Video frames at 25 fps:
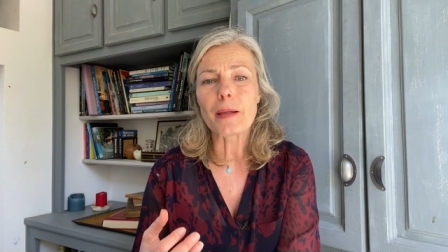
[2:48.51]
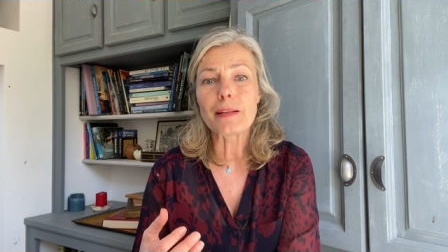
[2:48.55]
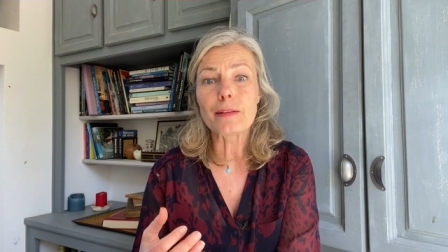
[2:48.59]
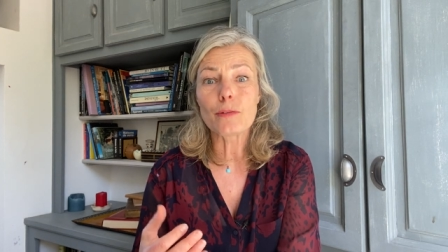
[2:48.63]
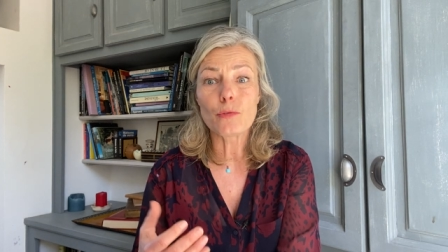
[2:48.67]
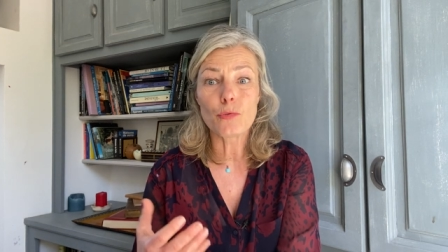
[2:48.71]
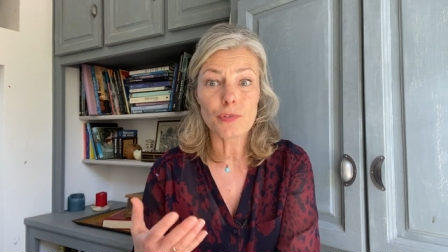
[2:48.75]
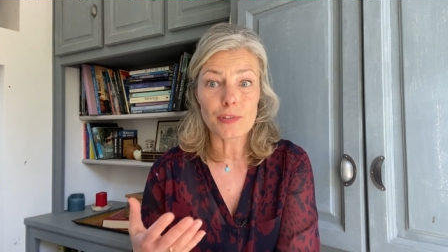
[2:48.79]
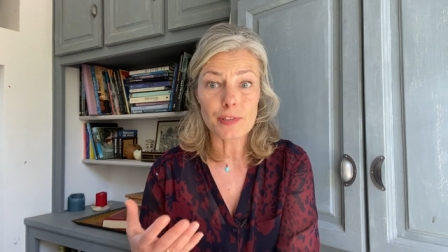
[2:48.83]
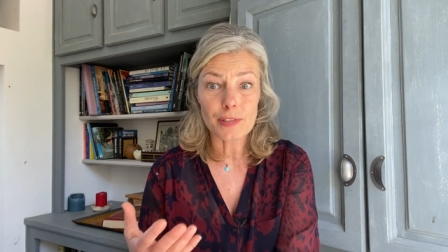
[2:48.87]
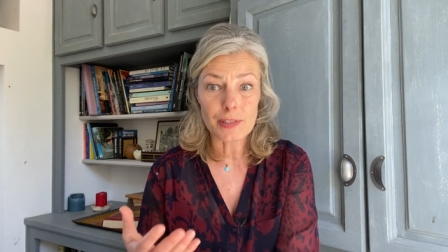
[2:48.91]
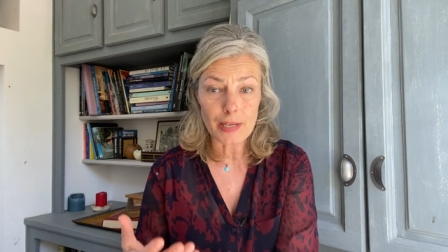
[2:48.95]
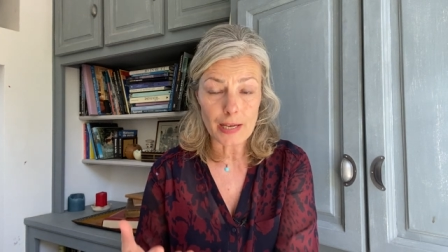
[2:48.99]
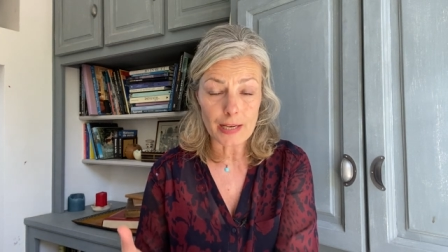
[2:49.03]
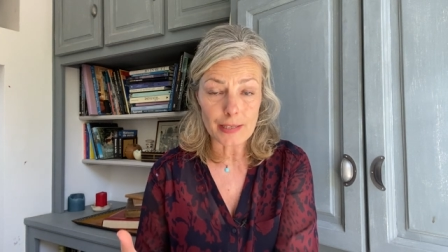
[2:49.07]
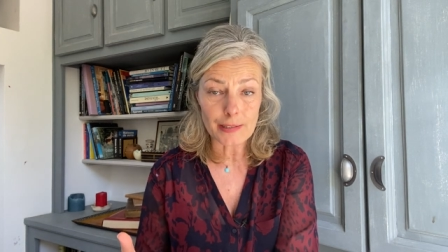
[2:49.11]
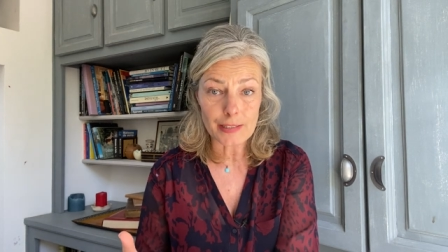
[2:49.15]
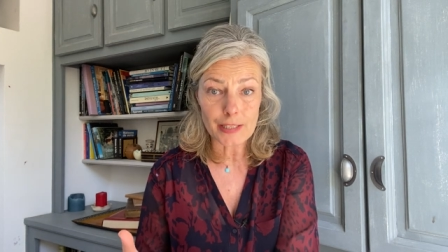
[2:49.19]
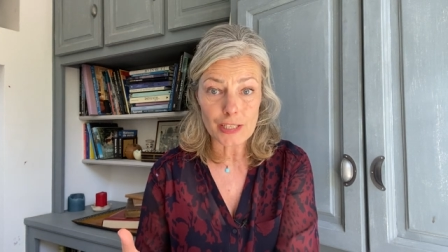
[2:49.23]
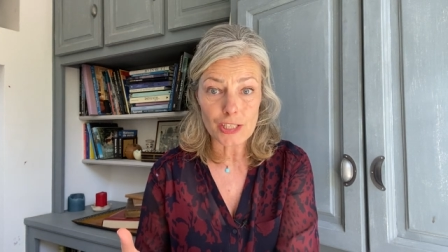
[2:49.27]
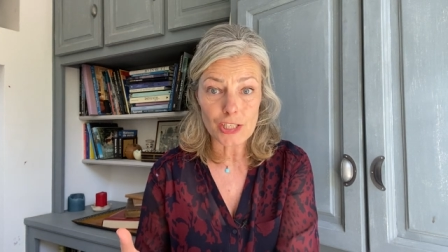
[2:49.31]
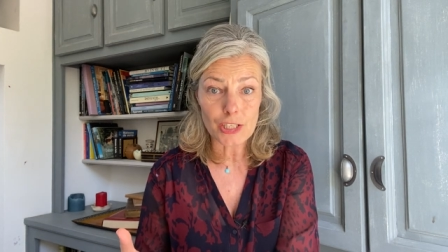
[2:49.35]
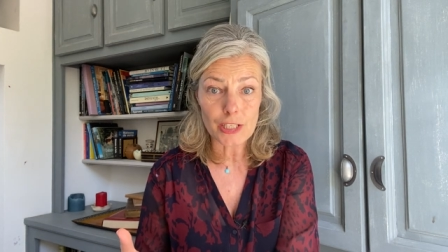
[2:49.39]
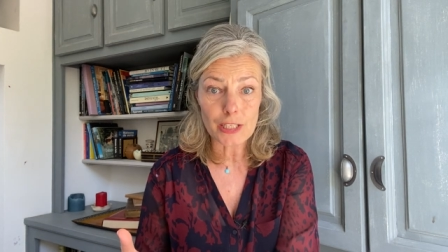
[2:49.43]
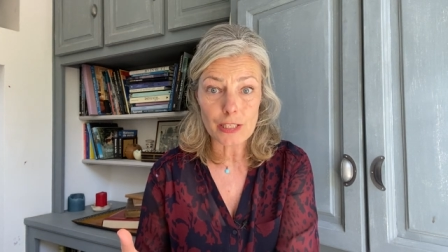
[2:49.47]
est une
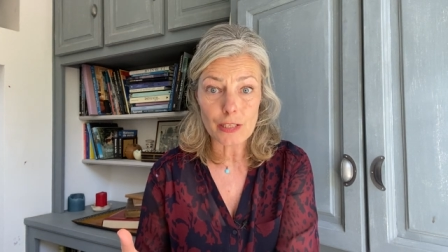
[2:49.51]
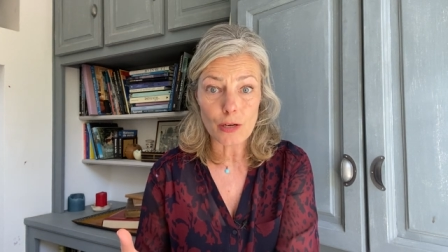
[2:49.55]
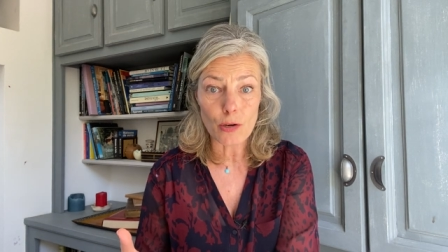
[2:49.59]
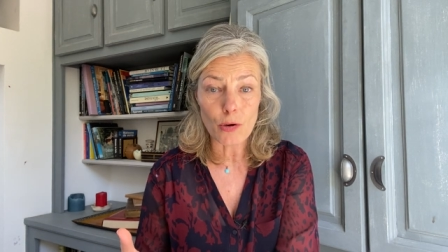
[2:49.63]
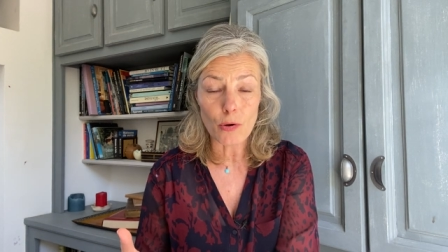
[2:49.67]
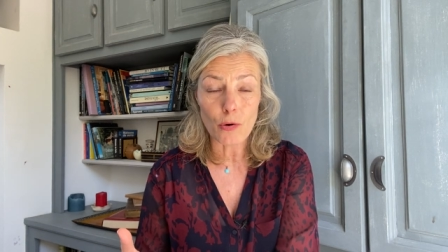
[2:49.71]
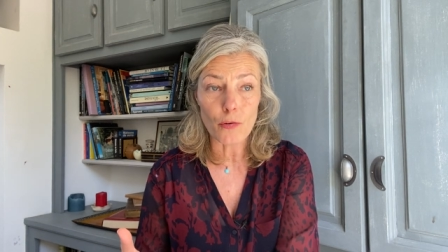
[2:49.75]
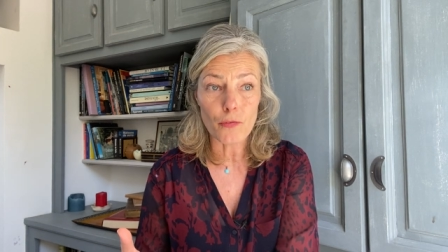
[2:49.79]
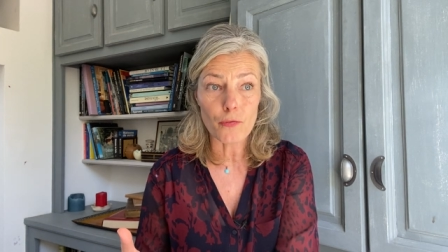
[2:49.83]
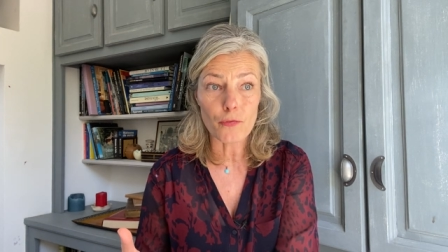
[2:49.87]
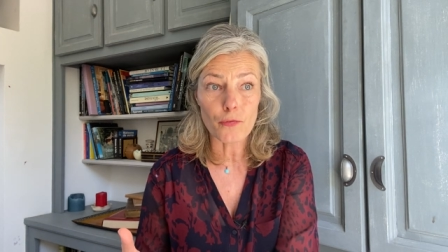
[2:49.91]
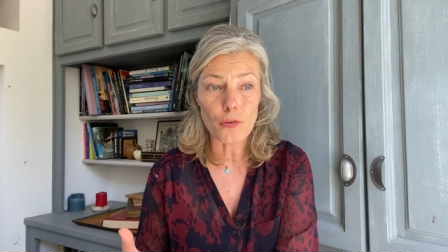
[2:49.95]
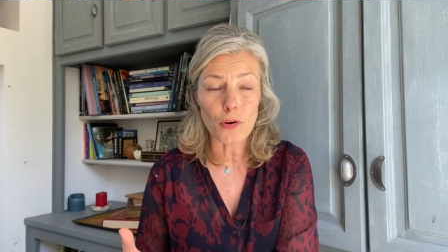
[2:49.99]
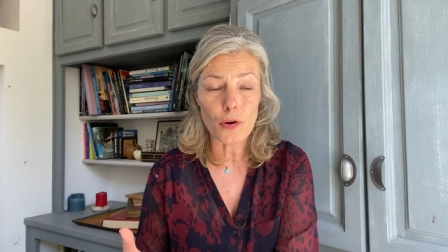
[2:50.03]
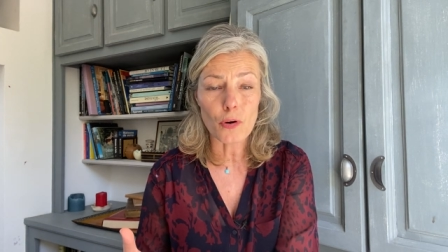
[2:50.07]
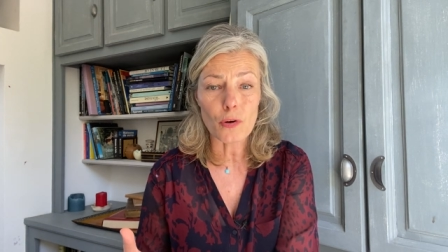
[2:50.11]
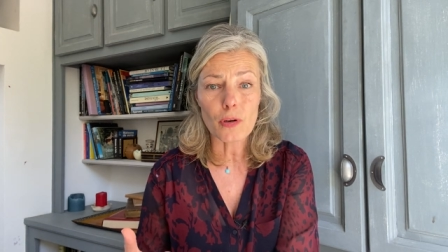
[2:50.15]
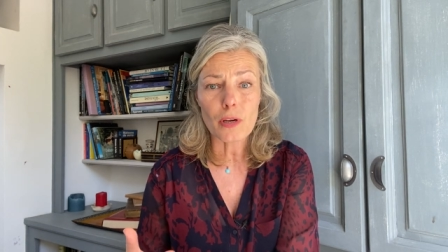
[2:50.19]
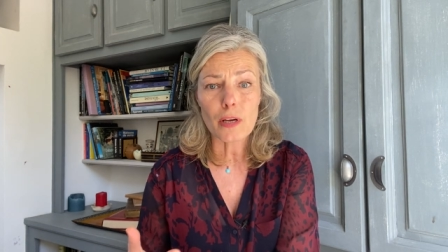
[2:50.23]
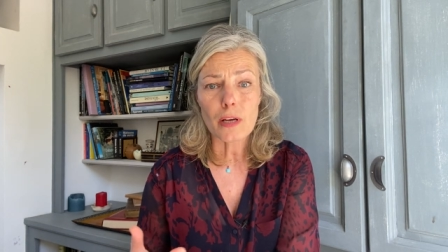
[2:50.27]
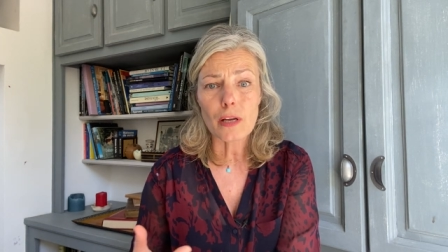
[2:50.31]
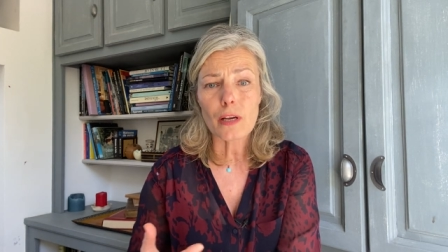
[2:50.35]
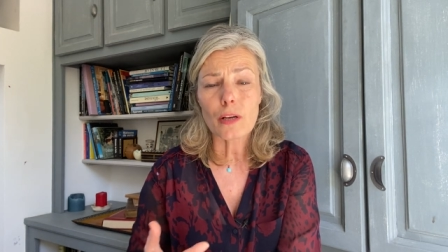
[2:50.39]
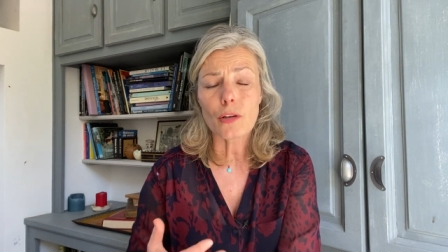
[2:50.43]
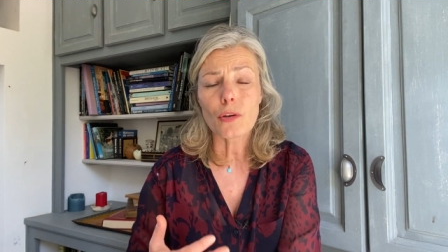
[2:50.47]
stratégie de l'enfant